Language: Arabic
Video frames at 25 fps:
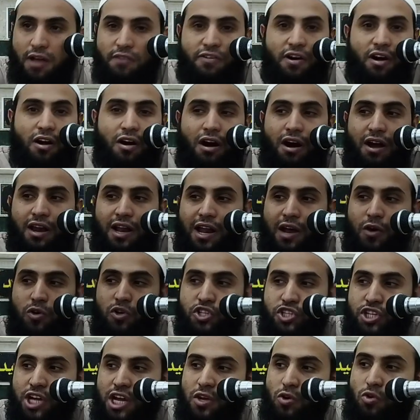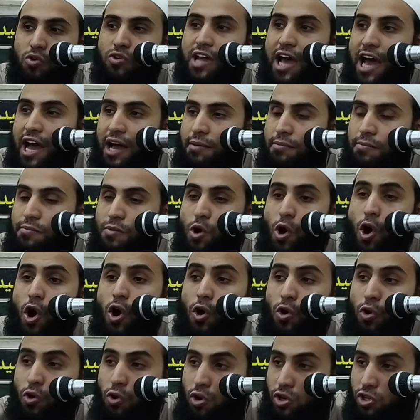فقال له الشيخ نعم
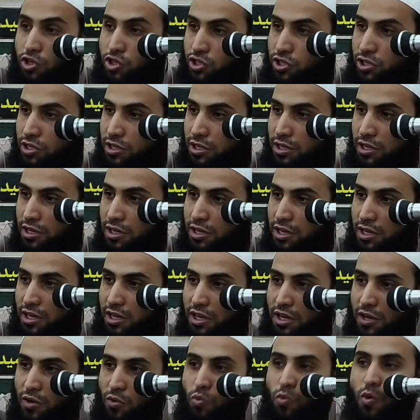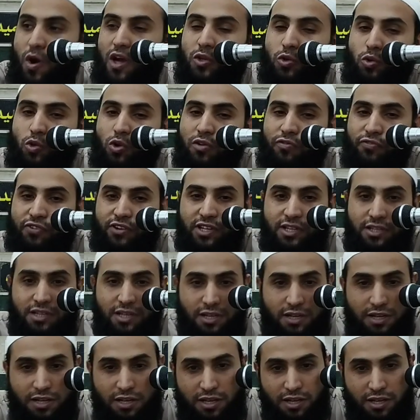اخرج وادخل فيه
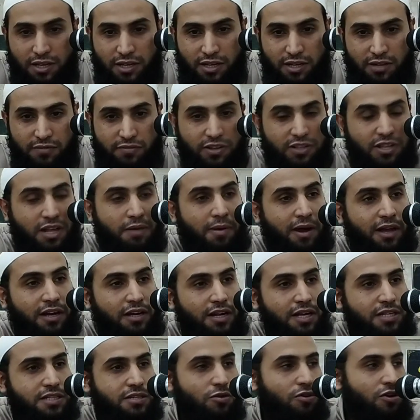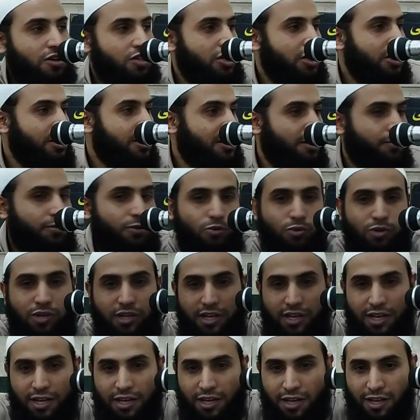فطبعا الناس قالوا يا شيخ انت بتقول
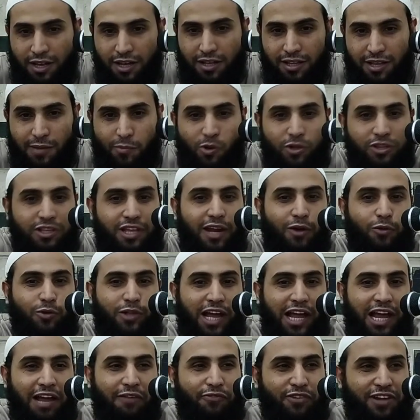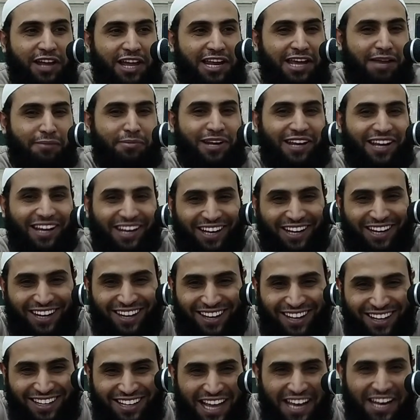ايه طب وانت لو دخل فيك هنعمل ايه
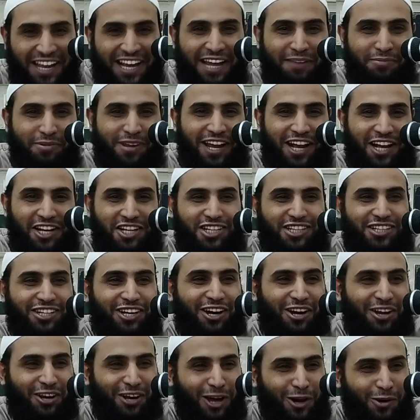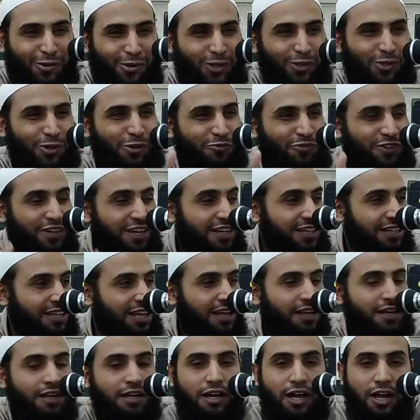ده احنا جايبينك عشان تخرجه ويدخل فيك
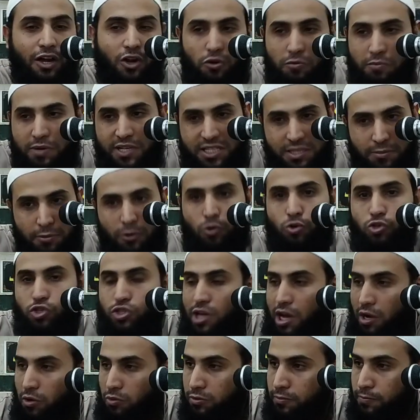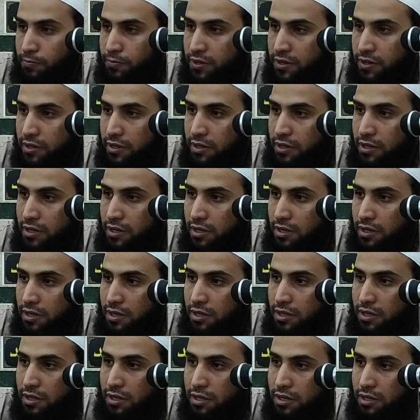انت قال لهم بس مالكوش دعوه
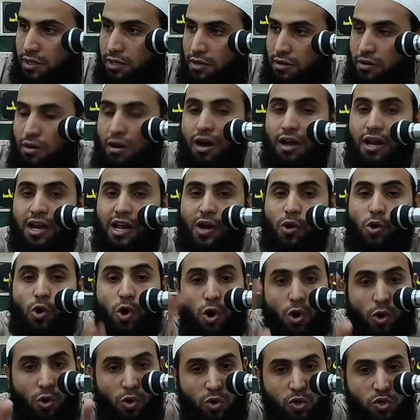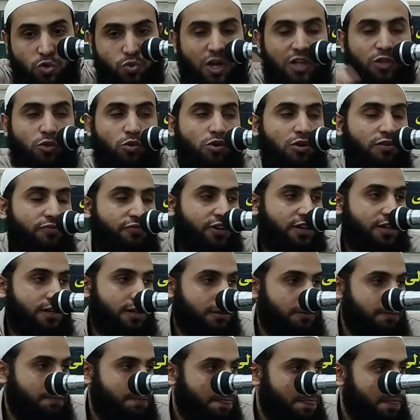قال له اخرج وادخل
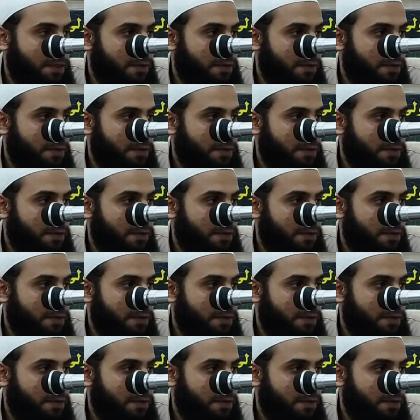فيا